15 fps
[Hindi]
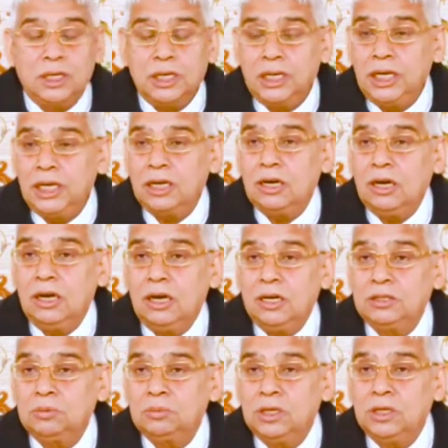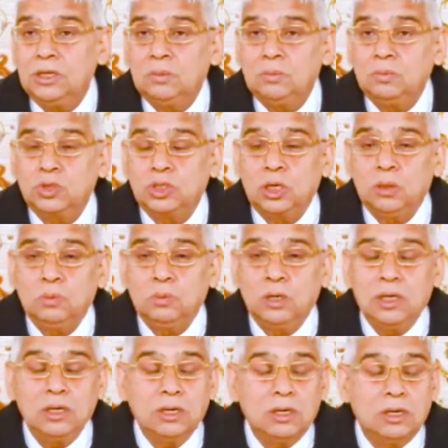एक आत्मा
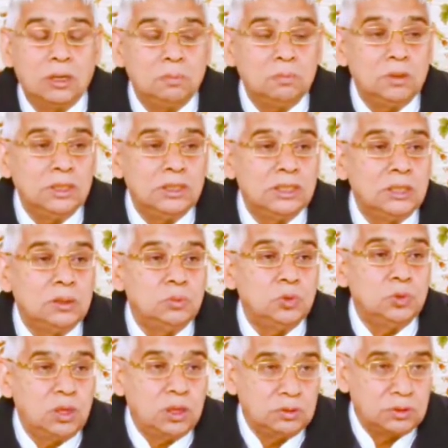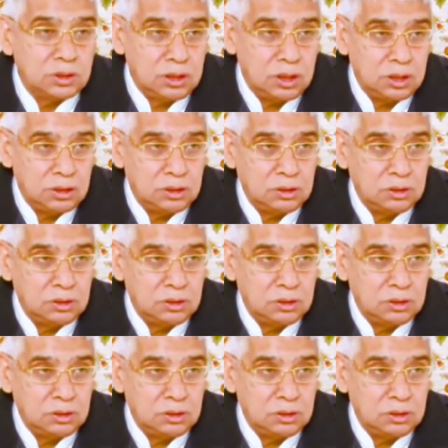मुसलमान घर में जन्म हुआ उसका